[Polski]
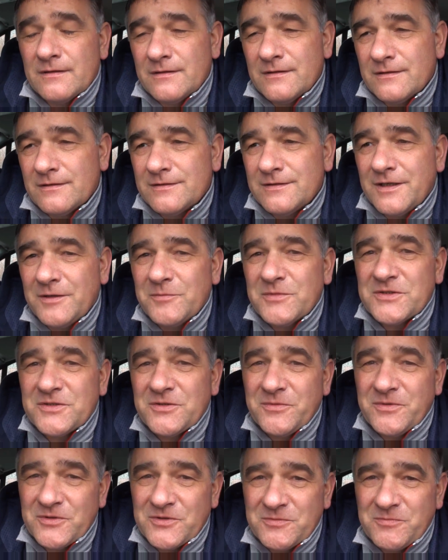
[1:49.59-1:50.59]
No, dajmy
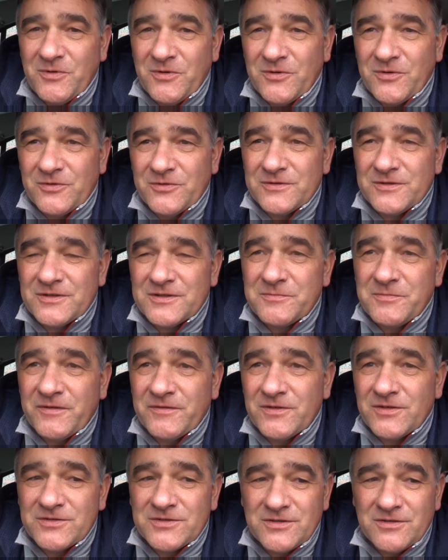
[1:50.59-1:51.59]
sobie już spokój. No, z
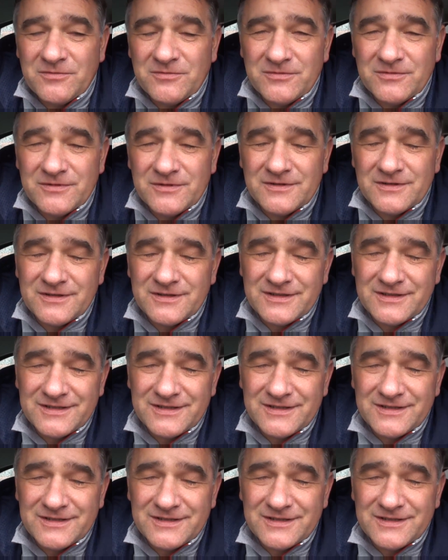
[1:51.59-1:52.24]
pewnością e,